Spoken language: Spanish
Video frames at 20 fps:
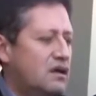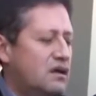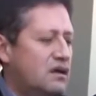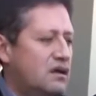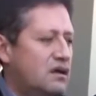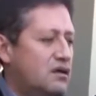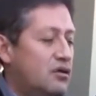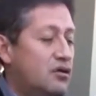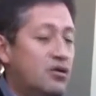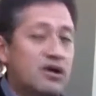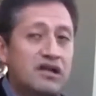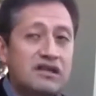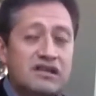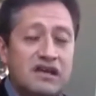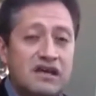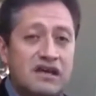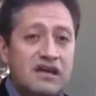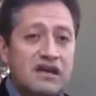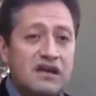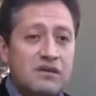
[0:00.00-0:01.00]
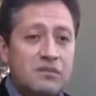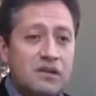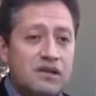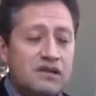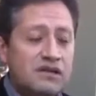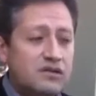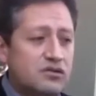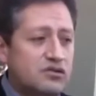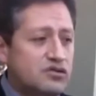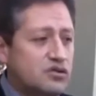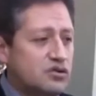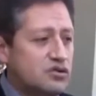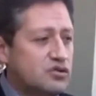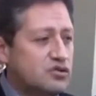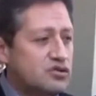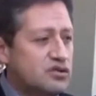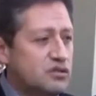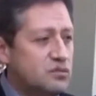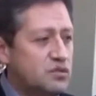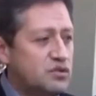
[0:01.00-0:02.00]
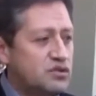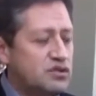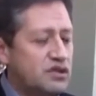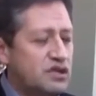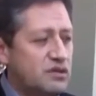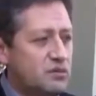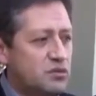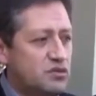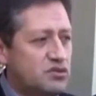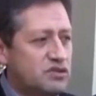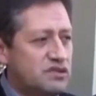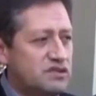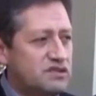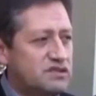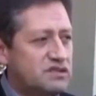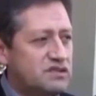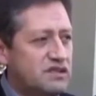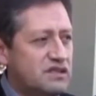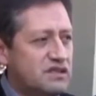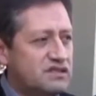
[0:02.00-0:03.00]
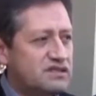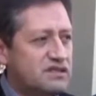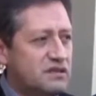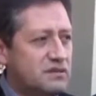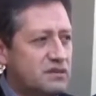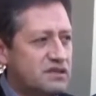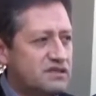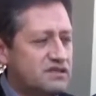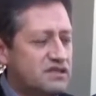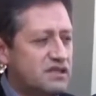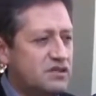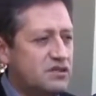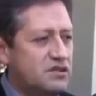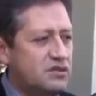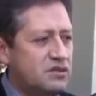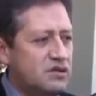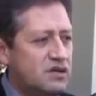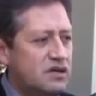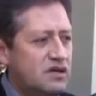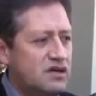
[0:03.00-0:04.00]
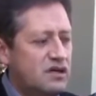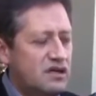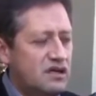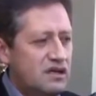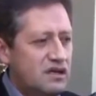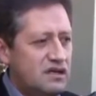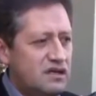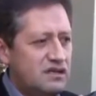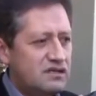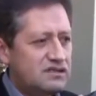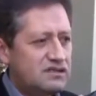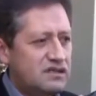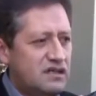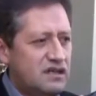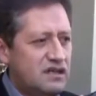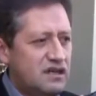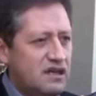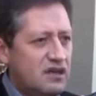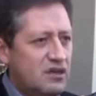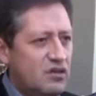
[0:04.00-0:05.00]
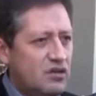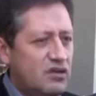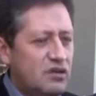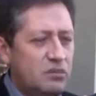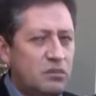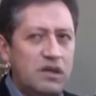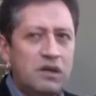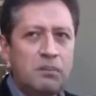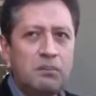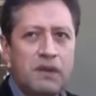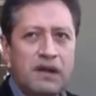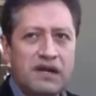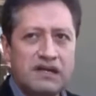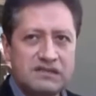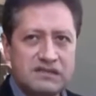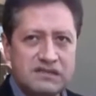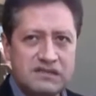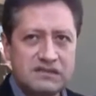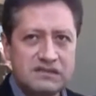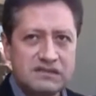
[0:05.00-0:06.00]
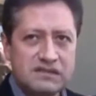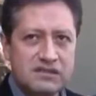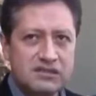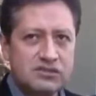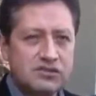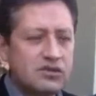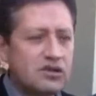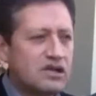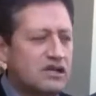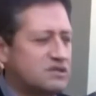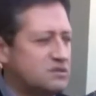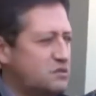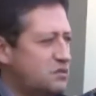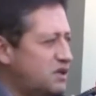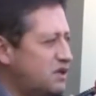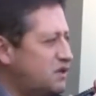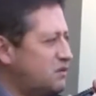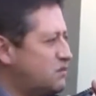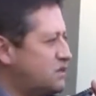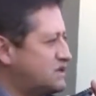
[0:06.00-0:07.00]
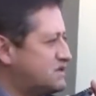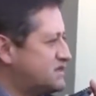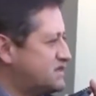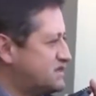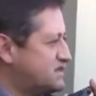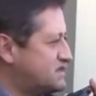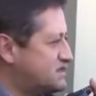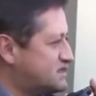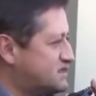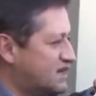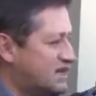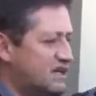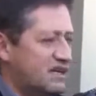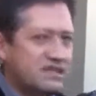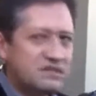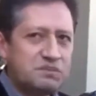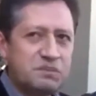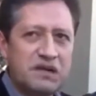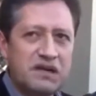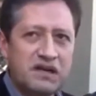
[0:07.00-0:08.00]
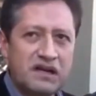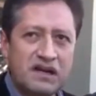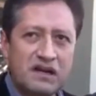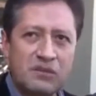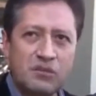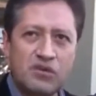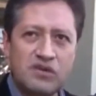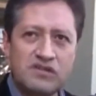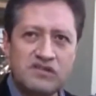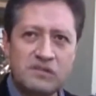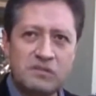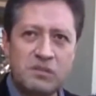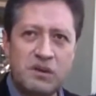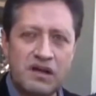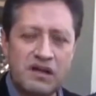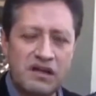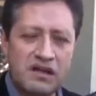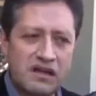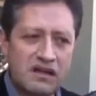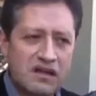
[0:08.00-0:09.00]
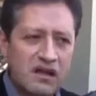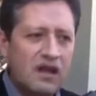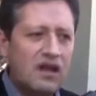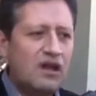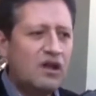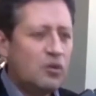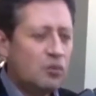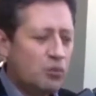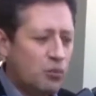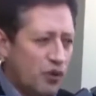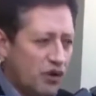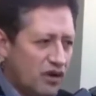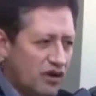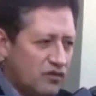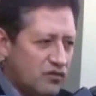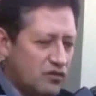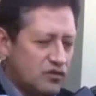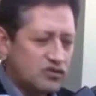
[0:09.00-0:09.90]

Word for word: lo que técnicamente nosotros hemos, hemos este, establecido es alrededor de mil plazas, que son las mínimas necesarias para que la municipalidad pueda